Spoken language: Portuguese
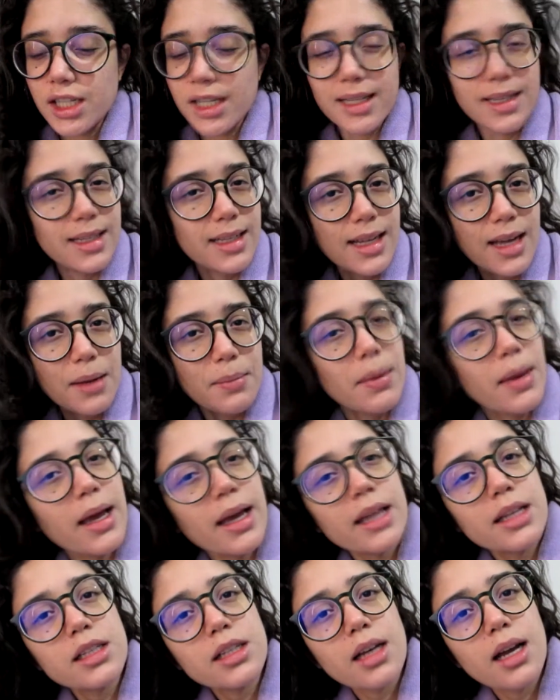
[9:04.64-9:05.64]
clínica
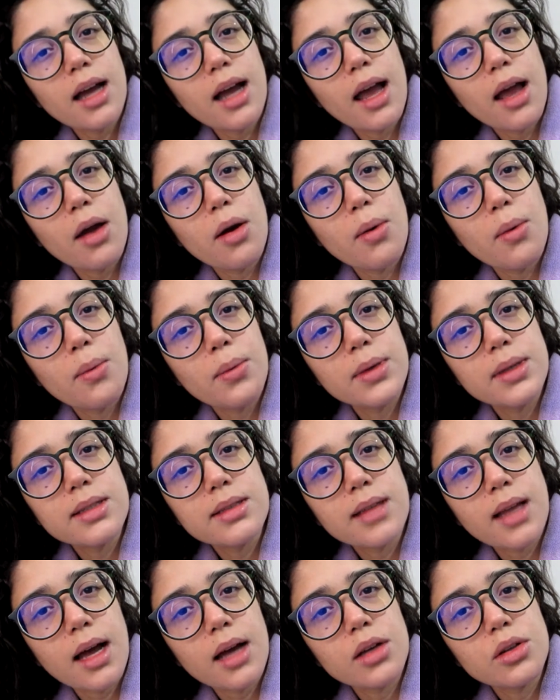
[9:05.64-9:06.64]
médica. É um
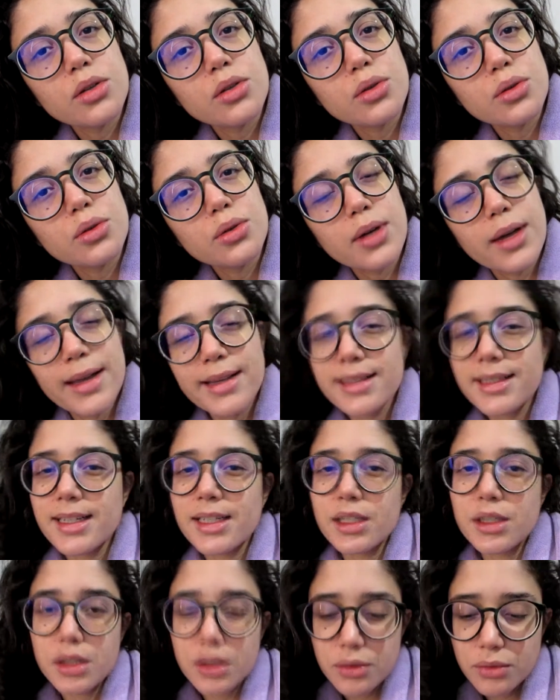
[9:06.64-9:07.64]
estágio
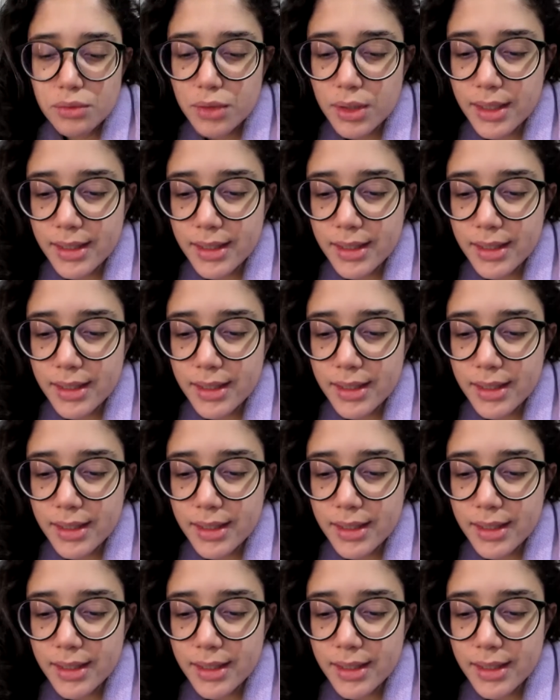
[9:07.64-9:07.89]
restritivo,